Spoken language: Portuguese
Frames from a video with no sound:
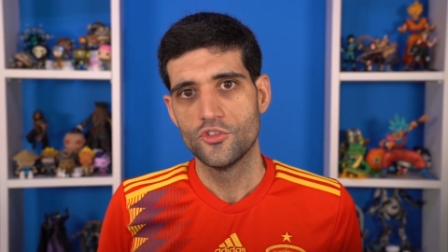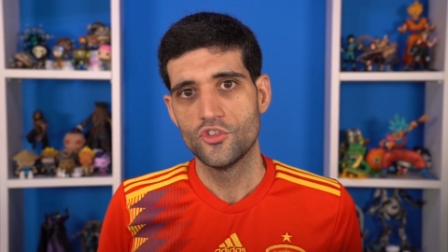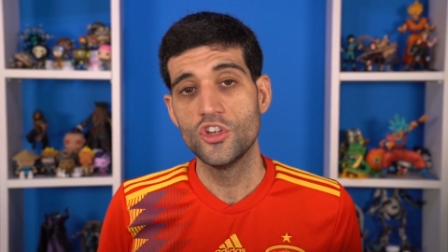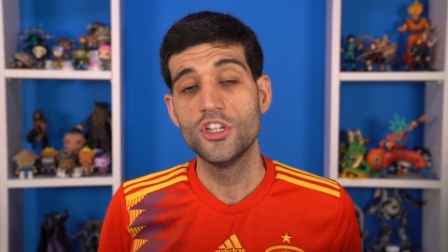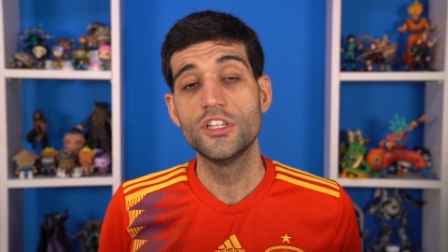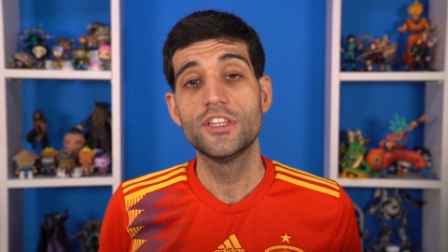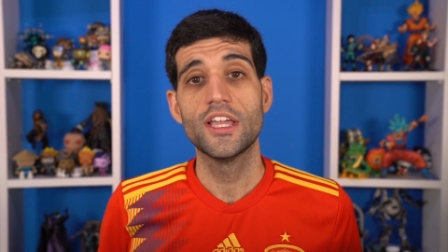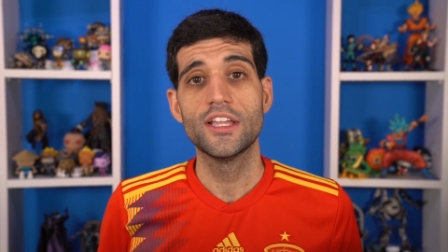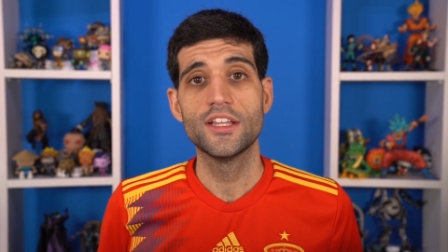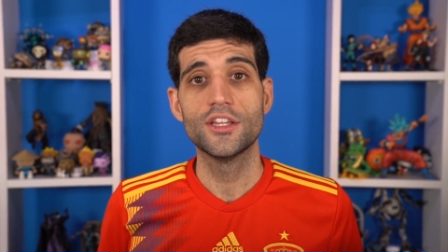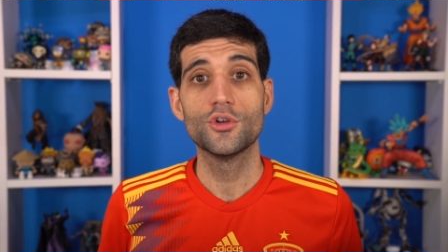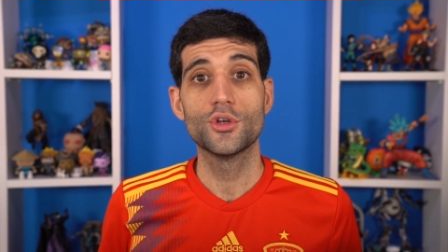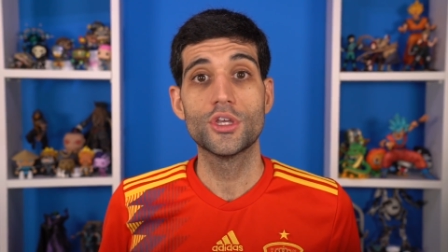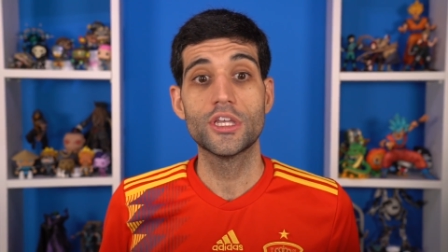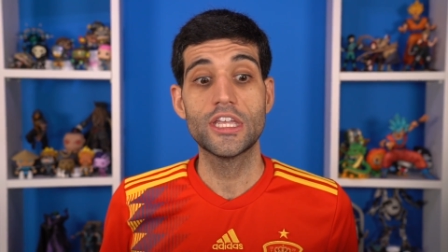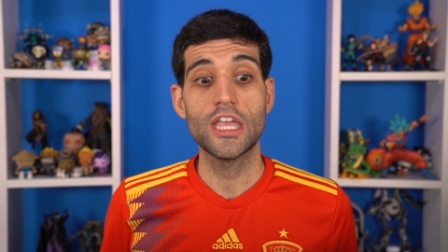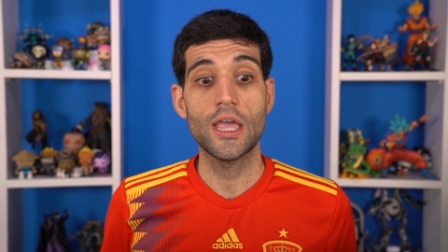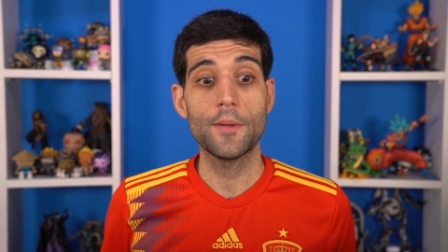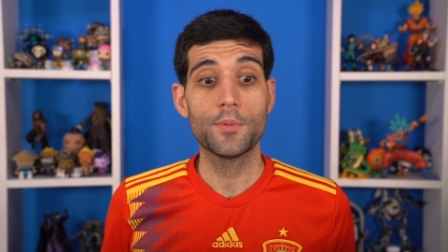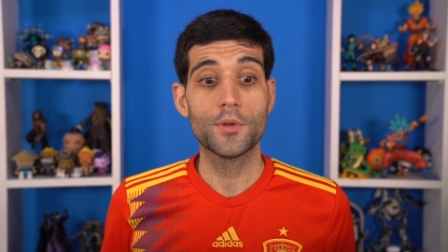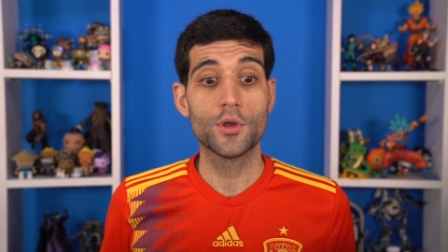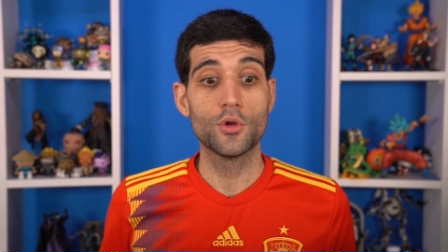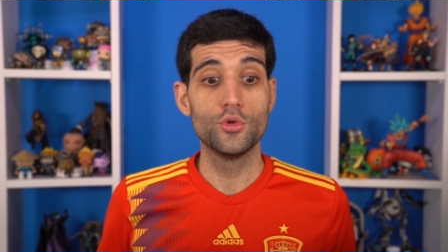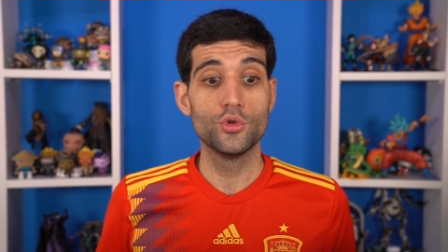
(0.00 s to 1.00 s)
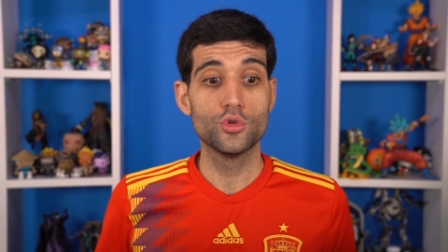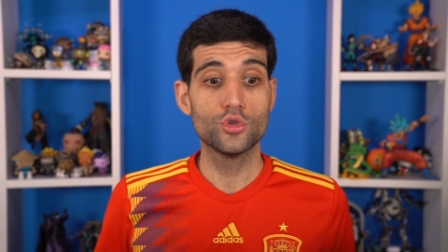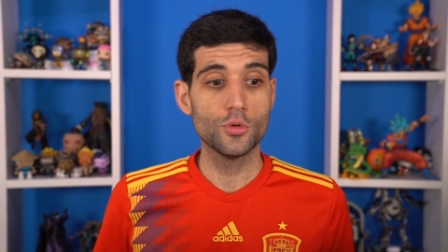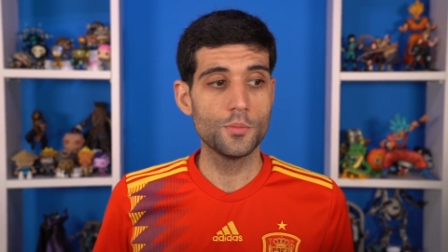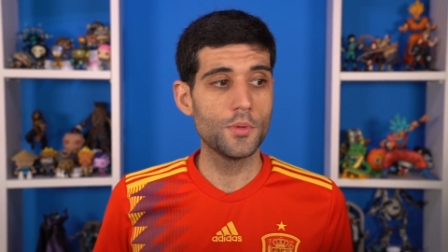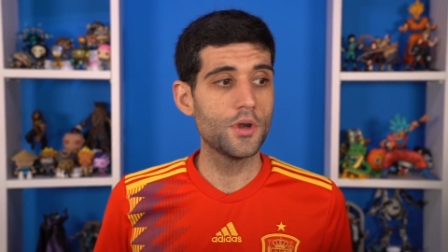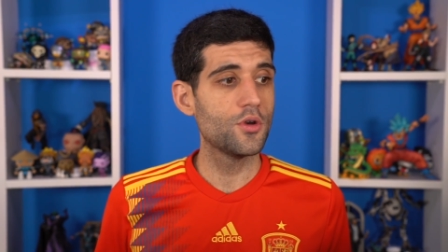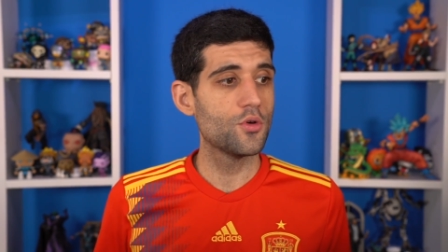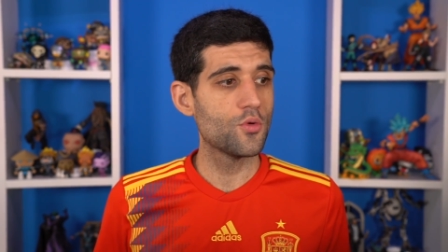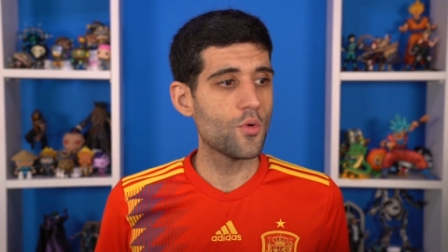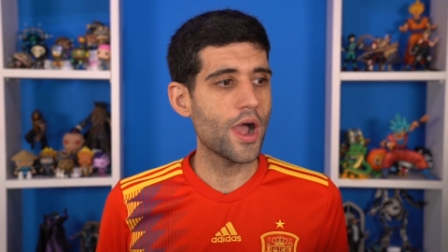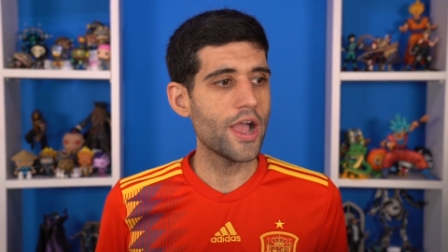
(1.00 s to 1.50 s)
De entender o que, que é, porque o
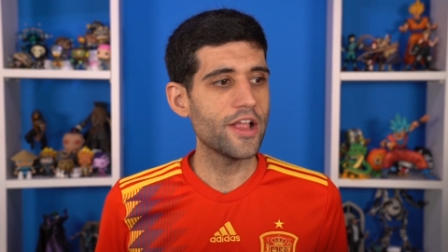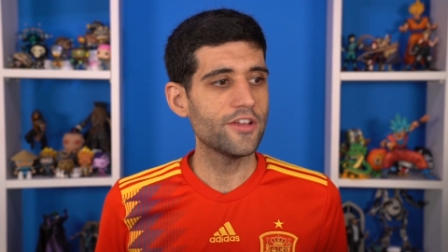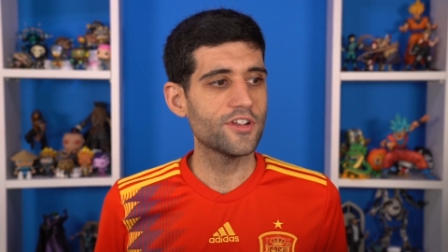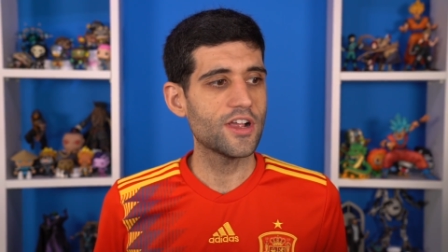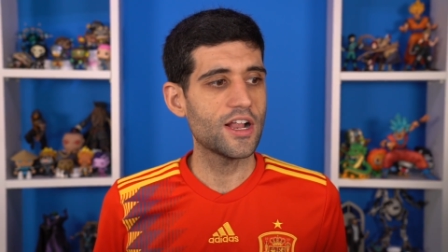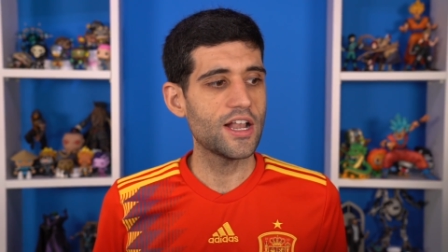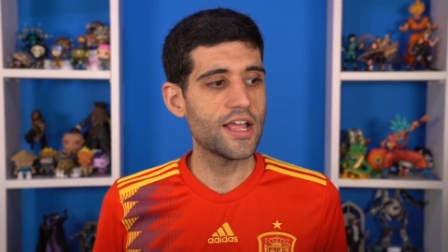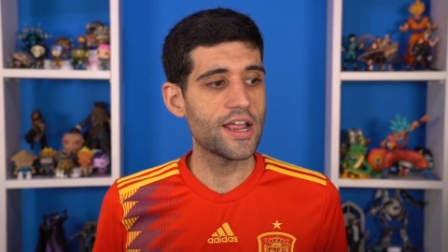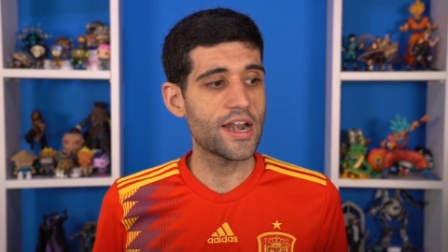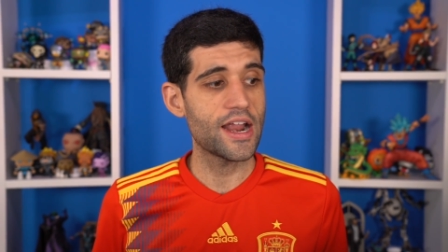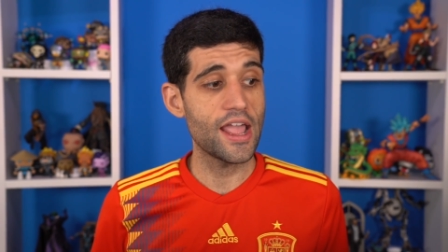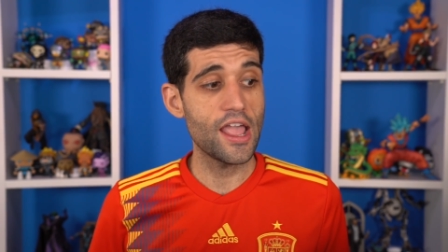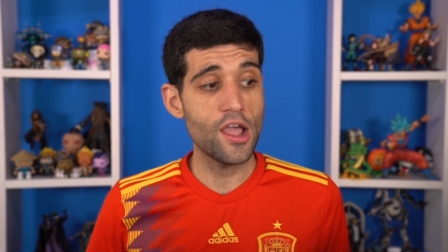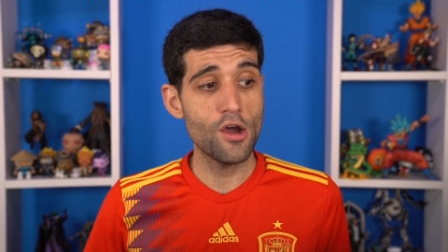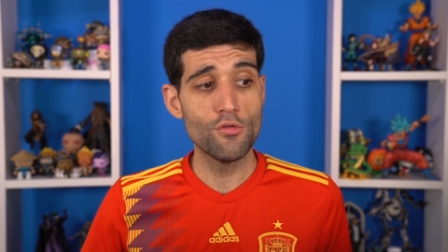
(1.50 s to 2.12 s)
YouTube Rewind, galera,